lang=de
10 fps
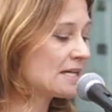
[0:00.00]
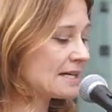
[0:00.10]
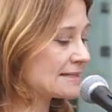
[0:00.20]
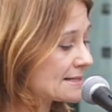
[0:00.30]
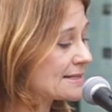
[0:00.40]

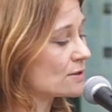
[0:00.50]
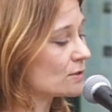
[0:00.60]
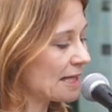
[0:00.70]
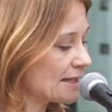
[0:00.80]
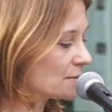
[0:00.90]
Es ist ja
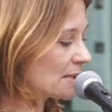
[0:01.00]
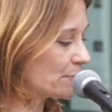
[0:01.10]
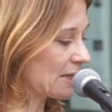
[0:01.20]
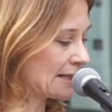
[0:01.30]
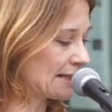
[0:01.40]
nun allgemein
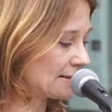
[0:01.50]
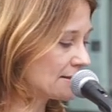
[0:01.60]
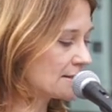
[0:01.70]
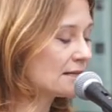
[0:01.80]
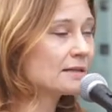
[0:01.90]

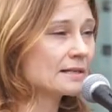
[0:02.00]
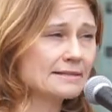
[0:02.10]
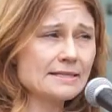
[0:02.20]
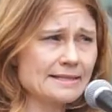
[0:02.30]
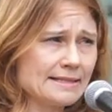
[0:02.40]
bekannt,
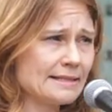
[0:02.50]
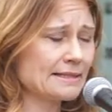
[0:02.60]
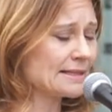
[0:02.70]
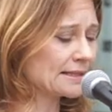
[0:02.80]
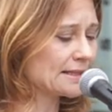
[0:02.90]
dass nicht
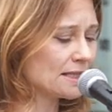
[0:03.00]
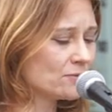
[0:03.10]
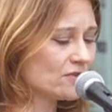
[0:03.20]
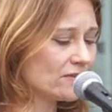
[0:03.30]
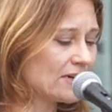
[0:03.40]
diejenigen die
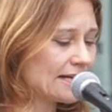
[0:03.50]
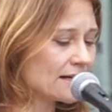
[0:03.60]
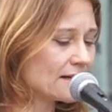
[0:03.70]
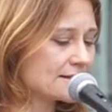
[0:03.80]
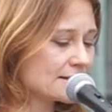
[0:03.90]

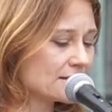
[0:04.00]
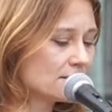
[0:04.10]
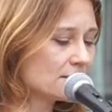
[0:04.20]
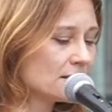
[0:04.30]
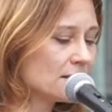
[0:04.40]
Impfverweigerer
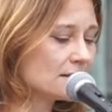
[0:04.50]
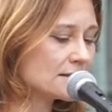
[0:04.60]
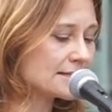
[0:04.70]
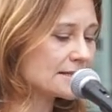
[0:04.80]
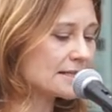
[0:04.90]
sind,
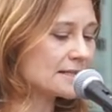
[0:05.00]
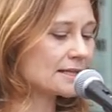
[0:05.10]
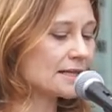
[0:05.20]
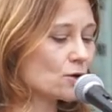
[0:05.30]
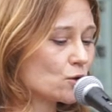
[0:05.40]
die sich nicht
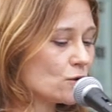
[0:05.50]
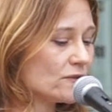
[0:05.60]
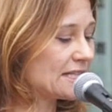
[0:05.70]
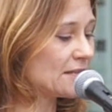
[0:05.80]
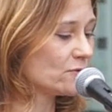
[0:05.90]
gegen
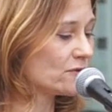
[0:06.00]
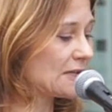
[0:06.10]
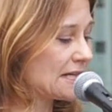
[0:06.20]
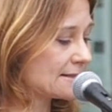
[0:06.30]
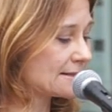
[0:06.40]
Covid impfen
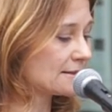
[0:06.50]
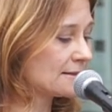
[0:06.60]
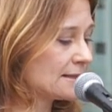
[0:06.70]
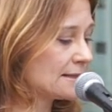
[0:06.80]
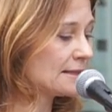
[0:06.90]
lassen,
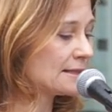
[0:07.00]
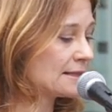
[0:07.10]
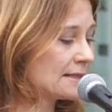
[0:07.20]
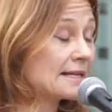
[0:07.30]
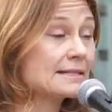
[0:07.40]

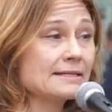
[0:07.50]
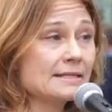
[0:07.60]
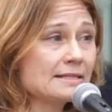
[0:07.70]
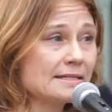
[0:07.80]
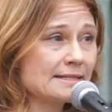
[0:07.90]
es
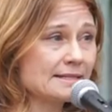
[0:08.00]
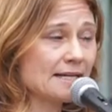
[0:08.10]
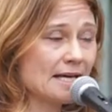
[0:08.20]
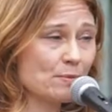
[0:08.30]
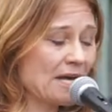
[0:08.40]
sind diese
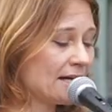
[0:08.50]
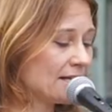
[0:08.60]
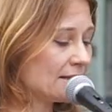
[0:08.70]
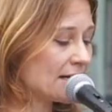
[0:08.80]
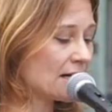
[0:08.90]

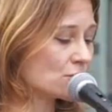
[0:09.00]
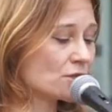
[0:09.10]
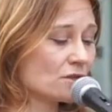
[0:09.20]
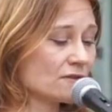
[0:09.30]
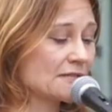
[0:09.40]

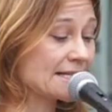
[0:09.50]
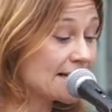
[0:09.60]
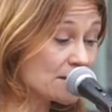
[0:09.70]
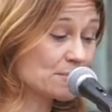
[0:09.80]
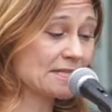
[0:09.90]
mRNA-Stoffe
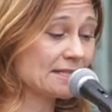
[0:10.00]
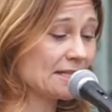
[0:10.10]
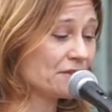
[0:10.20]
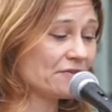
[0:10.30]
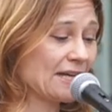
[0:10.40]
selbst, die
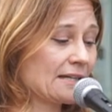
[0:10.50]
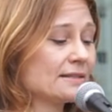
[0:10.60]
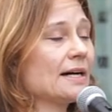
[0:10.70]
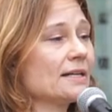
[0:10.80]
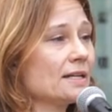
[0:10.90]
die
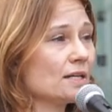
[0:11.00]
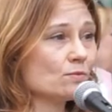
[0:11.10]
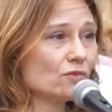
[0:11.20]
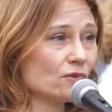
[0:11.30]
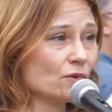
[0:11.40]
Effekte einer
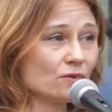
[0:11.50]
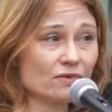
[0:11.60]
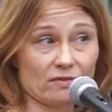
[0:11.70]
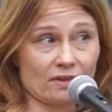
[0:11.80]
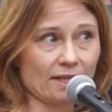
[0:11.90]
Impfung
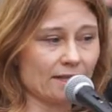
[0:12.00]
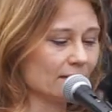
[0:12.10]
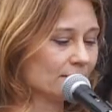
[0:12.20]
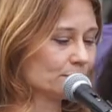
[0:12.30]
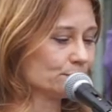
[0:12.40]

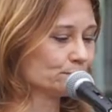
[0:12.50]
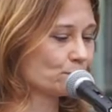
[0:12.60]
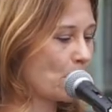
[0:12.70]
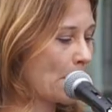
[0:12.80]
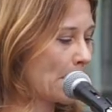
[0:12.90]
verweigern.
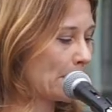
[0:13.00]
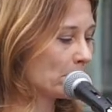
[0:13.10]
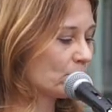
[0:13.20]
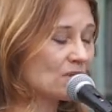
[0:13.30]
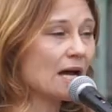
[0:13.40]

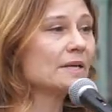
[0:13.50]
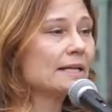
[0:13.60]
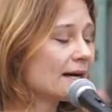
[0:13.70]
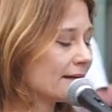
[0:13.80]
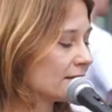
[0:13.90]
Aber
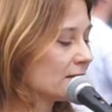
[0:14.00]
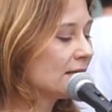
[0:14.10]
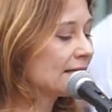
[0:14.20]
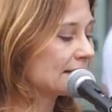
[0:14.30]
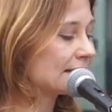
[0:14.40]
nein,
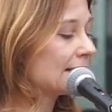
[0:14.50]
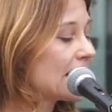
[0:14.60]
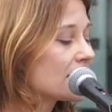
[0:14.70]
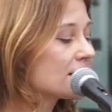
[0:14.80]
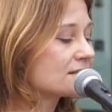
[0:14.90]
je
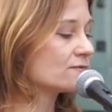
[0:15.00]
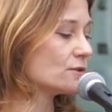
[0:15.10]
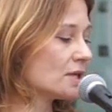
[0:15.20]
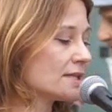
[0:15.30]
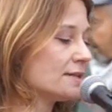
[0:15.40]
klarer es
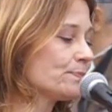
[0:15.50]
wurde,